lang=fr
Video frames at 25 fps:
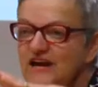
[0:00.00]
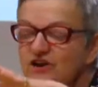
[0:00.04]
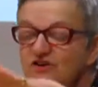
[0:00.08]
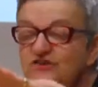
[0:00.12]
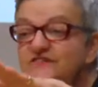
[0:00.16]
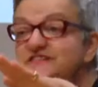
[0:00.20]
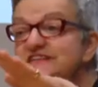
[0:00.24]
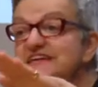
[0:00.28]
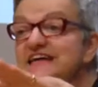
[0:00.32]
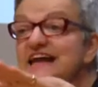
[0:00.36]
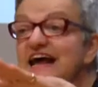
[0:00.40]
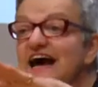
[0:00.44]

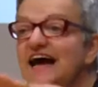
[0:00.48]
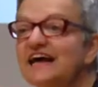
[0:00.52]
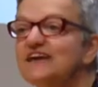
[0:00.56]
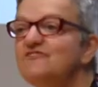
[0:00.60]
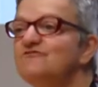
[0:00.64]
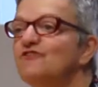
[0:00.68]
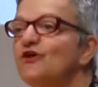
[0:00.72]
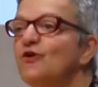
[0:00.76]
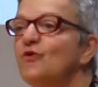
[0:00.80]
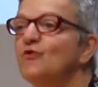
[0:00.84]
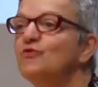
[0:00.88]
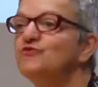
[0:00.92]
Lorsqu'il
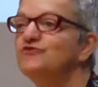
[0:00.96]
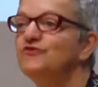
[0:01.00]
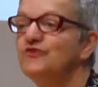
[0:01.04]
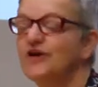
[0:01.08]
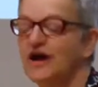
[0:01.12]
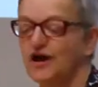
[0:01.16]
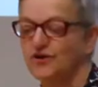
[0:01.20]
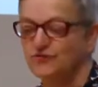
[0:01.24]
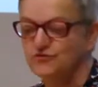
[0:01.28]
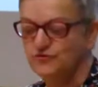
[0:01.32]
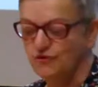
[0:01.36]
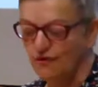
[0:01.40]
arrive en haut de
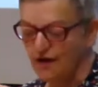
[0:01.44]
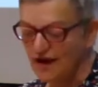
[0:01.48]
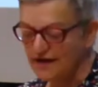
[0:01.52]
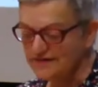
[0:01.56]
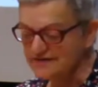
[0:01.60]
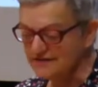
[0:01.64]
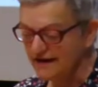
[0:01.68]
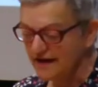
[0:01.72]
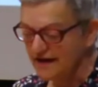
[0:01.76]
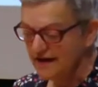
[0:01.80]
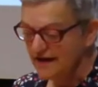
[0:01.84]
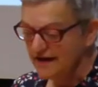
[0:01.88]
la rue
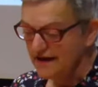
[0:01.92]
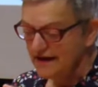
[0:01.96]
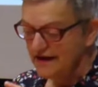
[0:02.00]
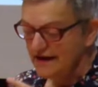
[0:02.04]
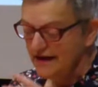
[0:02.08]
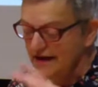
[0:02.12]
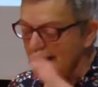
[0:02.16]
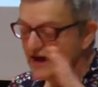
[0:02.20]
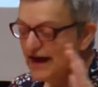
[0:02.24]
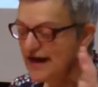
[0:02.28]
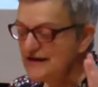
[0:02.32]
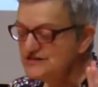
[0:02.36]
droite,
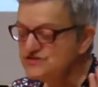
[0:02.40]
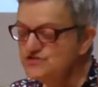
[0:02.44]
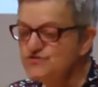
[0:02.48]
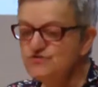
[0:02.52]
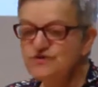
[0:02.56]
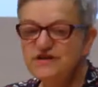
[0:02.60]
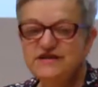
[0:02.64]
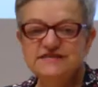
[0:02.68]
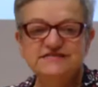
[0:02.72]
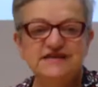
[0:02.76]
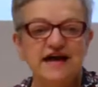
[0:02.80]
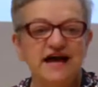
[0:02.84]
là,
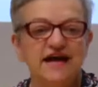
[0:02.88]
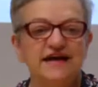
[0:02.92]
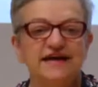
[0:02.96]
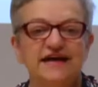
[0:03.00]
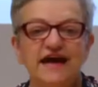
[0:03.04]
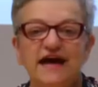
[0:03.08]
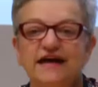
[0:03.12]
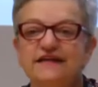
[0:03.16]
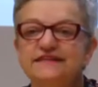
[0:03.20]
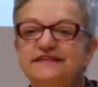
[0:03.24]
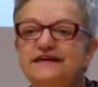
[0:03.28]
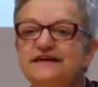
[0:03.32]
sous les
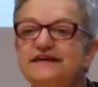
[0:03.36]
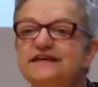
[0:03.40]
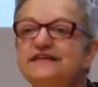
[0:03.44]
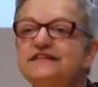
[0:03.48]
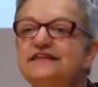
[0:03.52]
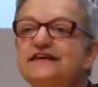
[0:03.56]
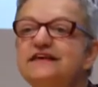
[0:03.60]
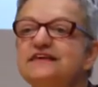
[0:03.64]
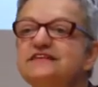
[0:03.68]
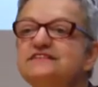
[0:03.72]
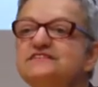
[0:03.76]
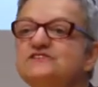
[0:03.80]
arcades,
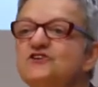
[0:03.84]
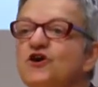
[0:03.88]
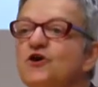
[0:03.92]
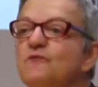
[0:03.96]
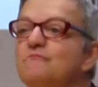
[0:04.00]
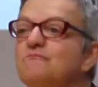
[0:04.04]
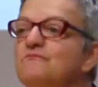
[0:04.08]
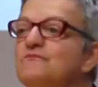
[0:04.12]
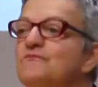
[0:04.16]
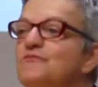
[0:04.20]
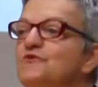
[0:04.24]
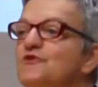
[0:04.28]
des
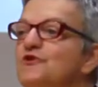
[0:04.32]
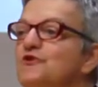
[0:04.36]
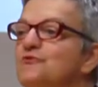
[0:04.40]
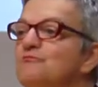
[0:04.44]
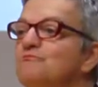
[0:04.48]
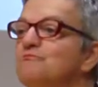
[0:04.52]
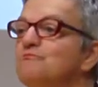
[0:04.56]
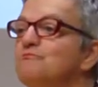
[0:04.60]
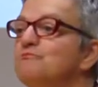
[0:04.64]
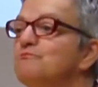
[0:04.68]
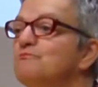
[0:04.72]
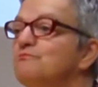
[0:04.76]
hommes
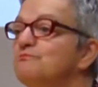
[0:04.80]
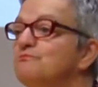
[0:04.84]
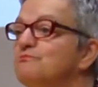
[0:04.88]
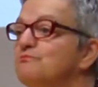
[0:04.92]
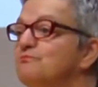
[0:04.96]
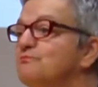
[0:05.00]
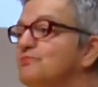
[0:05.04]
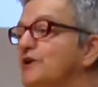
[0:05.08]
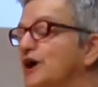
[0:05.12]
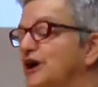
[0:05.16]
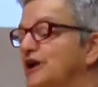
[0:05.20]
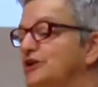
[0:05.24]
euh,
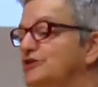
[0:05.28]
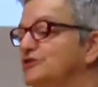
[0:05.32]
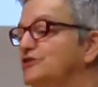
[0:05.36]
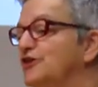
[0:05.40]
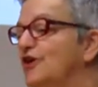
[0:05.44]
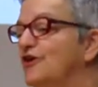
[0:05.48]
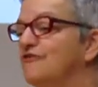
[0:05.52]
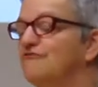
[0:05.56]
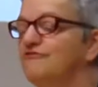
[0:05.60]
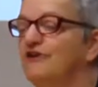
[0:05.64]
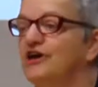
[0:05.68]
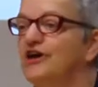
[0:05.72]

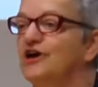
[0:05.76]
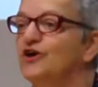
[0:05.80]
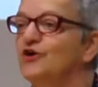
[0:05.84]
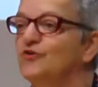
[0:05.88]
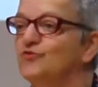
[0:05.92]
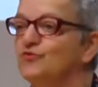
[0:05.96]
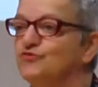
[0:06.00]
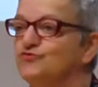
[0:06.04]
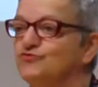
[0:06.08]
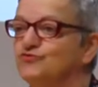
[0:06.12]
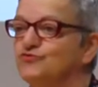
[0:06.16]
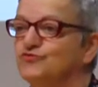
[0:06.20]
prennent un
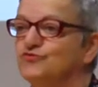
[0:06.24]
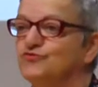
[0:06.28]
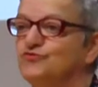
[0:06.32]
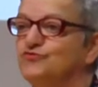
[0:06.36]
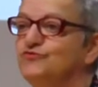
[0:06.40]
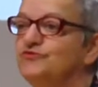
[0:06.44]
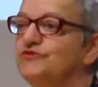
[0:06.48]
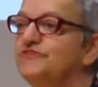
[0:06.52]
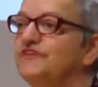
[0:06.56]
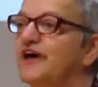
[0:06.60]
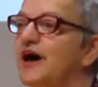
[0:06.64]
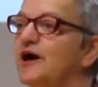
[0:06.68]
verre autour
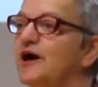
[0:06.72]
d'une